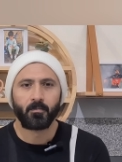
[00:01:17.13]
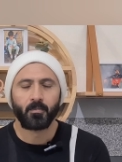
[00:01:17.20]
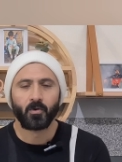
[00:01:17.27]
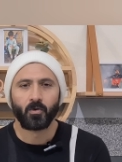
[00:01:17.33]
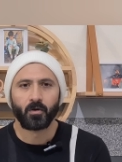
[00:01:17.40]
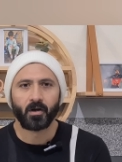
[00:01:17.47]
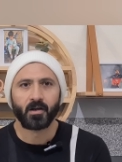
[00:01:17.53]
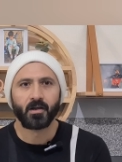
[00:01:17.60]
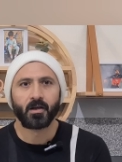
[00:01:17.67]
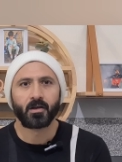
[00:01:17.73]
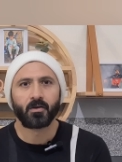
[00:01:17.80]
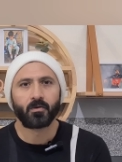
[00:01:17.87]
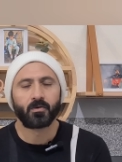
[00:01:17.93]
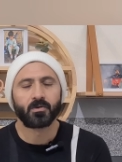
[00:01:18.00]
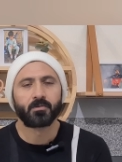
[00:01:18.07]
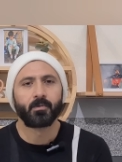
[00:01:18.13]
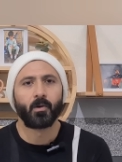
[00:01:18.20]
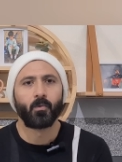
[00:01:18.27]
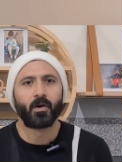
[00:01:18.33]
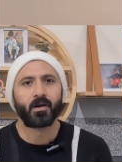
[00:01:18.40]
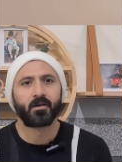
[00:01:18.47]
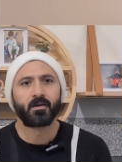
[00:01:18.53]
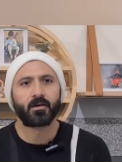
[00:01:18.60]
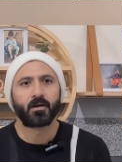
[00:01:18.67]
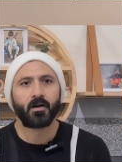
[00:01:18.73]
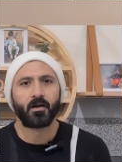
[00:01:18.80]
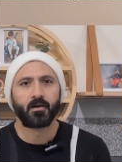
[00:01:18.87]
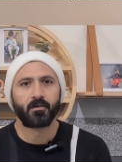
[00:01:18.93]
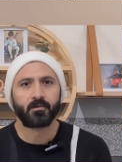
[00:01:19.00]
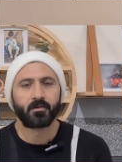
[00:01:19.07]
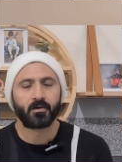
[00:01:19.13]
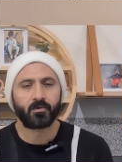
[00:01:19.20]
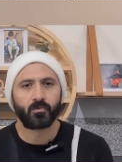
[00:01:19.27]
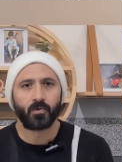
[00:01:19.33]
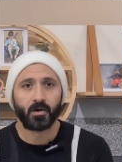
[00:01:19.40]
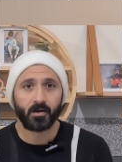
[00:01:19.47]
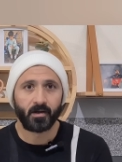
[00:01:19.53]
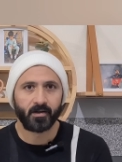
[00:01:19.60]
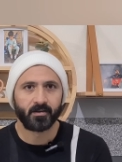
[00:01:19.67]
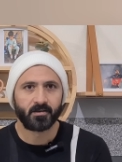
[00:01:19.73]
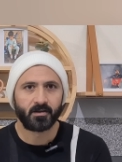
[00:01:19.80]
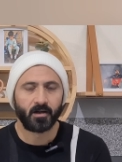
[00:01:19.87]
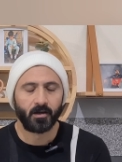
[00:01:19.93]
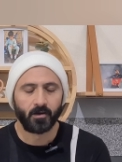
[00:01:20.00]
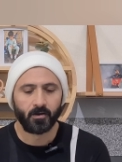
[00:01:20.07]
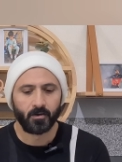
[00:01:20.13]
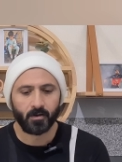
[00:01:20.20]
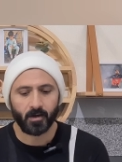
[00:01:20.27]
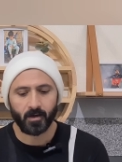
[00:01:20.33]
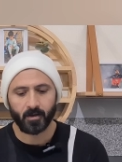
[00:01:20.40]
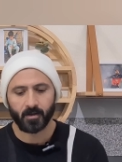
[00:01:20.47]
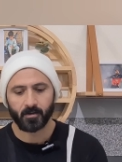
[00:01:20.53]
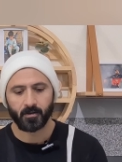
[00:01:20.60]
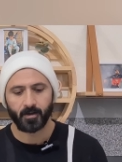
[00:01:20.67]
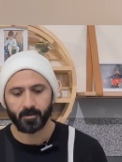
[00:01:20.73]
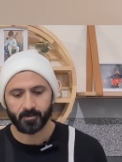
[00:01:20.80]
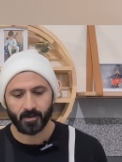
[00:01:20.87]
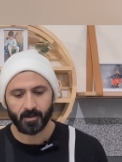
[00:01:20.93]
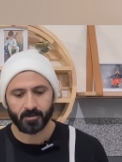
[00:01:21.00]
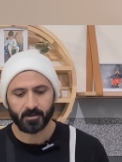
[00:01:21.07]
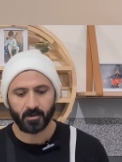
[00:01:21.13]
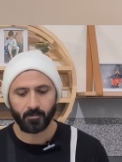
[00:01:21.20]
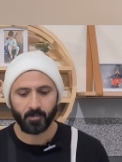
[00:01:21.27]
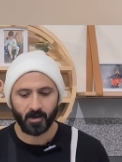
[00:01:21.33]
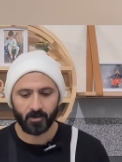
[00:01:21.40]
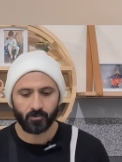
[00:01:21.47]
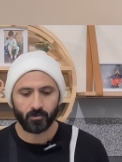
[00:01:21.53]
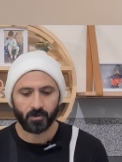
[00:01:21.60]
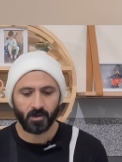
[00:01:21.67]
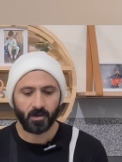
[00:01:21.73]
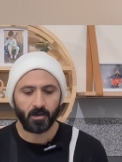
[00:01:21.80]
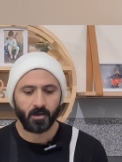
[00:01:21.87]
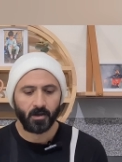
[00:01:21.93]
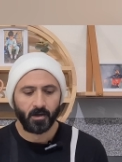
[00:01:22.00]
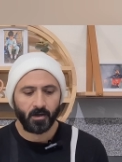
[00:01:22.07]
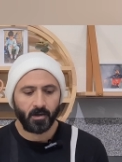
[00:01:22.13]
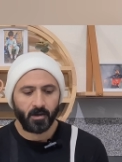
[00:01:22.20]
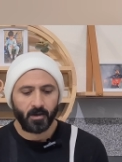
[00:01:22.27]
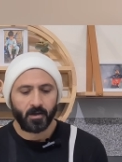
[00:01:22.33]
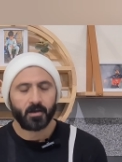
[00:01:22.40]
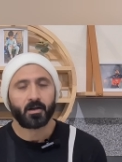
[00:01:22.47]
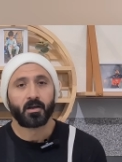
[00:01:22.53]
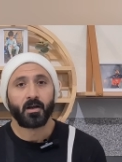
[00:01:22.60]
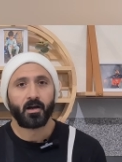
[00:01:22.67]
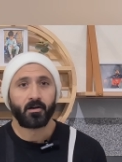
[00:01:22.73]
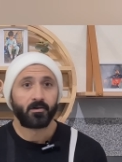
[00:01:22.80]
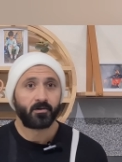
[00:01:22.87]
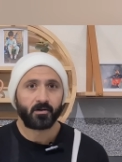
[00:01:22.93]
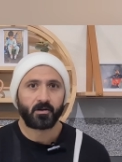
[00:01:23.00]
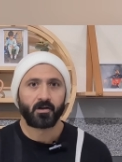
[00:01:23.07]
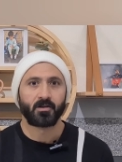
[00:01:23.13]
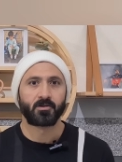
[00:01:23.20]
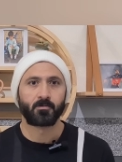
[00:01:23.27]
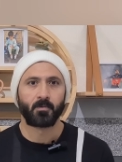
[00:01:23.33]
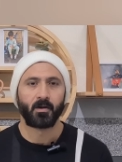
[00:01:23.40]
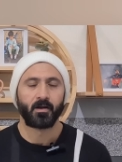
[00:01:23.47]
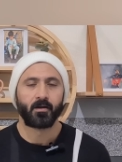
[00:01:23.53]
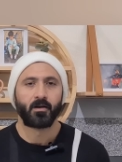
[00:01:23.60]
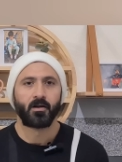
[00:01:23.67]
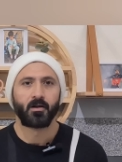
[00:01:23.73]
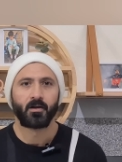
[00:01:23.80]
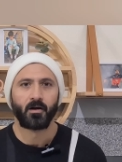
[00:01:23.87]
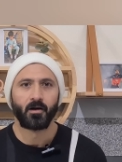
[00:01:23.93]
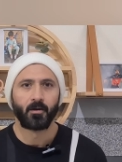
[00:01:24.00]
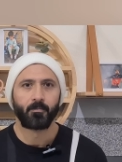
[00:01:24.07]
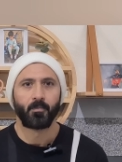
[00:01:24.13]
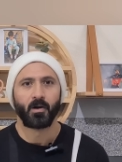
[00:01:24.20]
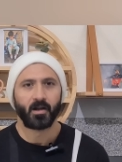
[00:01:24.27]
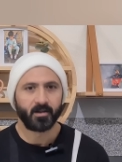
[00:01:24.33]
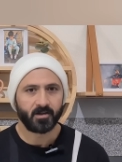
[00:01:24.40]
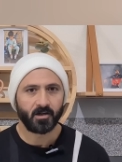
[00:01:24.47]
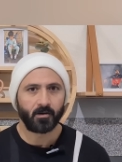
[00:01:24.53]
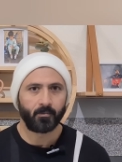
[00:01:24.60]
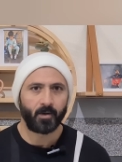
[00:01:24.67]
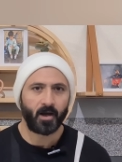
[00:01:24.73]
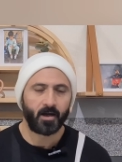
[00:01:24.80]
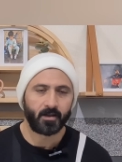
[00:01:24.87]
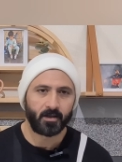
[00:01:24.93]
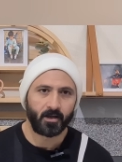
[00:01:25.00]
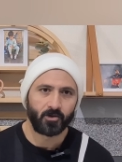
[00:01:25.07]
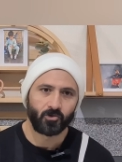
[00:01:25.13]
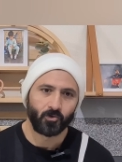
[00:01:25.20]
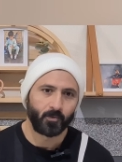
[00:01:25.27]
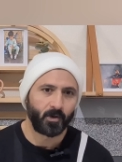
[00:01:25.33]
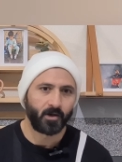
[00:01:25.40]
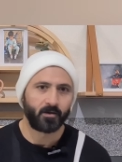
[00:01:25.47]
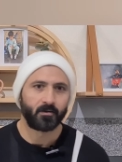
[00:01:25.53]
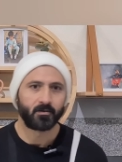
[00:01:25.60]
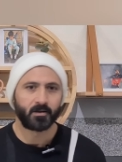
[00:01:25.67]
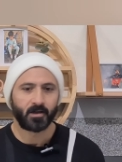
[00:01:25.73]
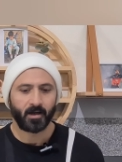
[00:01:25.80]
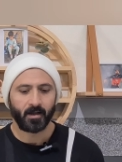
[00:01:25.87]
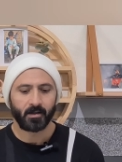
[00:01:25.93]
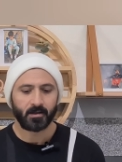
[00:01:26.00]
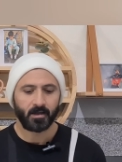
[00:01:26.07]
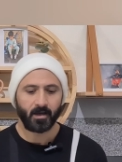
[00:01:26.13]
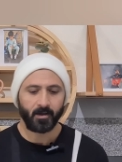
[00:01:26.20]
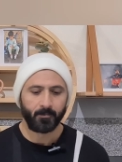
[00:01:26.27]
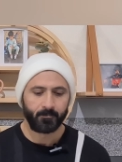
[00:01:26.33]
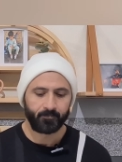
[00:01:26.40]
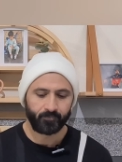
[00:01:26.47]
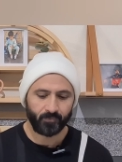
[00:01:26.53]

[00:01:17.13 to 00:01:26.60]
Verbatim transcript: हो रही है क्योंकि उसमें वार्नर का हंड्रेड टेस्ट है और एक एजाज की बात होती है कि हंड्रेड टेस्ट प्लेयर लेजेंड में आता है जो भी हंड्रेड खेलता है